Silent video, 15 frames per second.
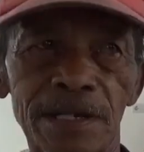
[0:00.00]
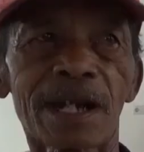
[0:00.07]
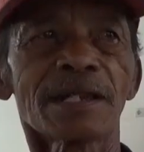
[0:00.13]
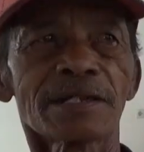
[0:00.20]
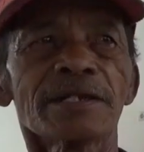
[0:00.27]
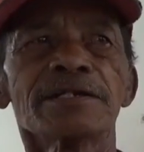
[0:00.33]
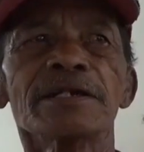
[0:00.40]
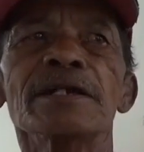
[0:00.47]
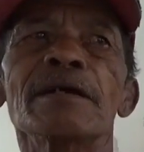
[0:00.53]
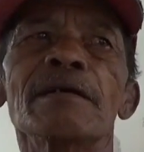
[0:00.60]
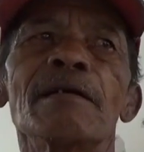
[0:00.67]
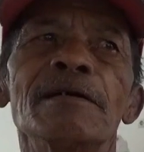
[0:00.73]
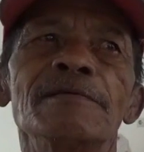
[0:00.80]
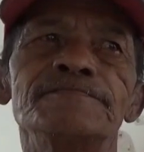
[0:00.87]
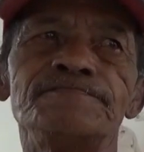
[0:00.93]
gratis ini.
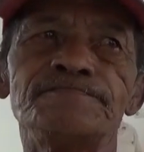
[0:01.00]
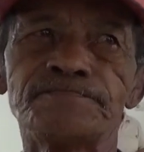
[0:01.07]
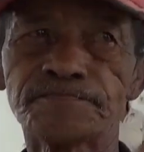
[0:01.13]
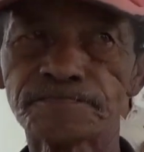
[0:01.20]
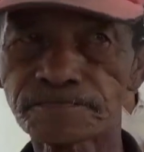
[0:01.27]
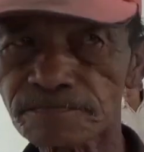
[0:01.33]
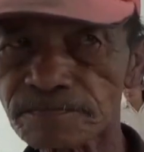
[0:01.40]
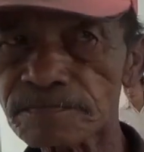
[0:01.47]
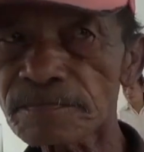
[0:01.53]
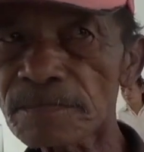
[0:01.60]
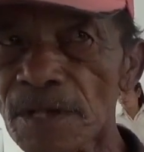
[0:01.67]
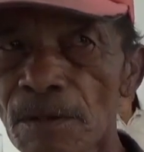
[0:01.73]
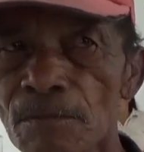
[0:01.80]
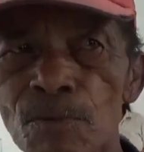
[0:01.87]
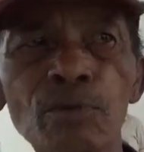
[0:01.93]

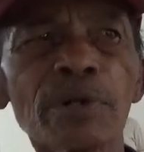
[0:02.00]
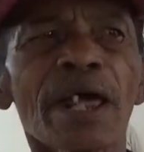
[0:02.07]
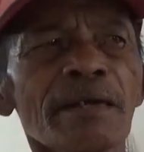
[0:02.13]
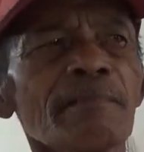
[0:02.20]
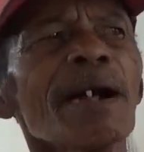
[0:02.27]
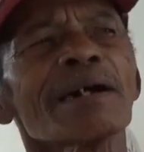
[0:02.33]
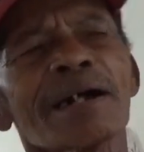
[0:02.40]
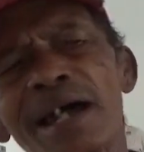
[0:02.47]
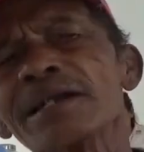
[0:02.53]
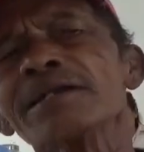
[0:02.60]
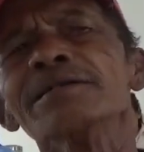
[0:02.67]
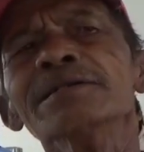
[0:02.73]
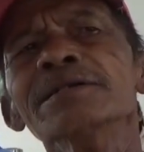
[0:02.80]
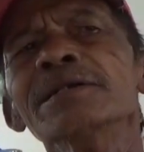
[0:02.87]
Mulai makan